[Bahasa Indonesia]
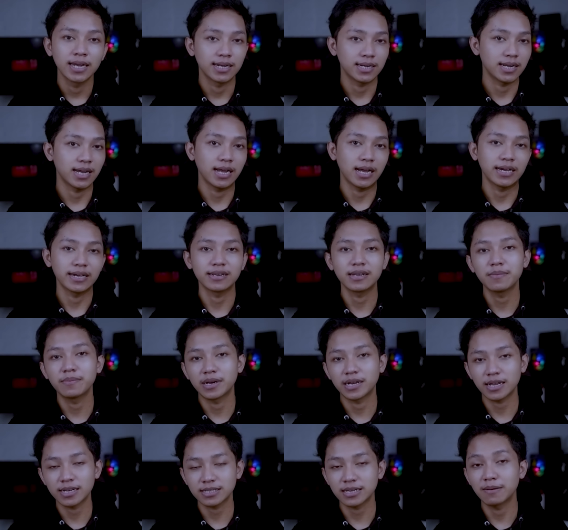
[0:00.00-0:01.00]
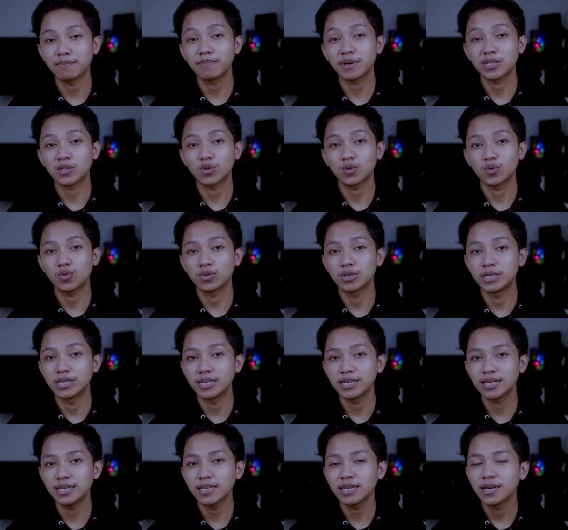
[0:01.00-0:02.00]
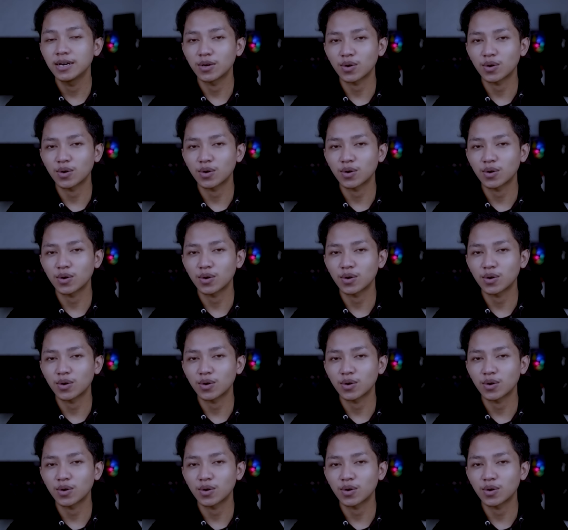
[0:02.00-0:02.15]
Nah akhirnya mereka sampai tuh di